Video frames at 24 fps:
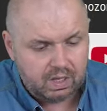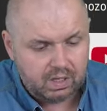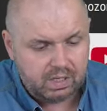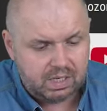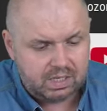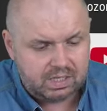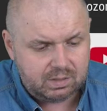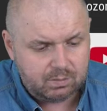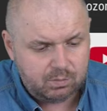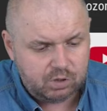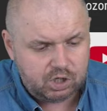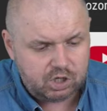
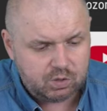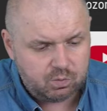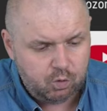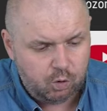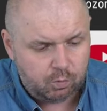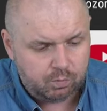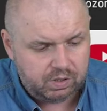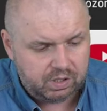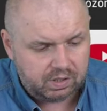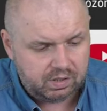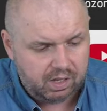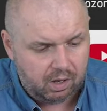Если мы
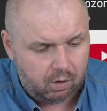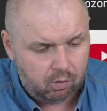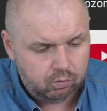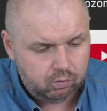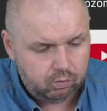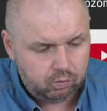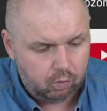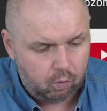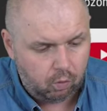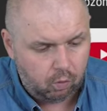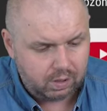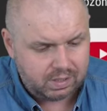нажмем на
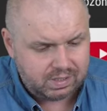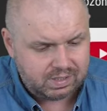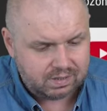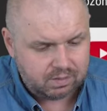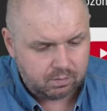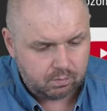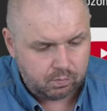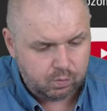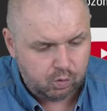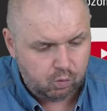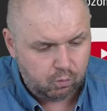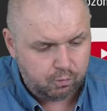Downloads,
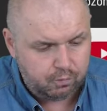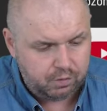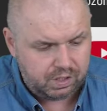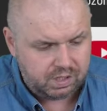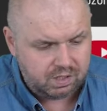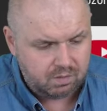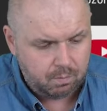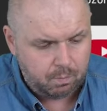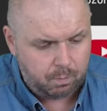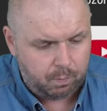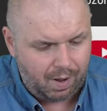мы увидим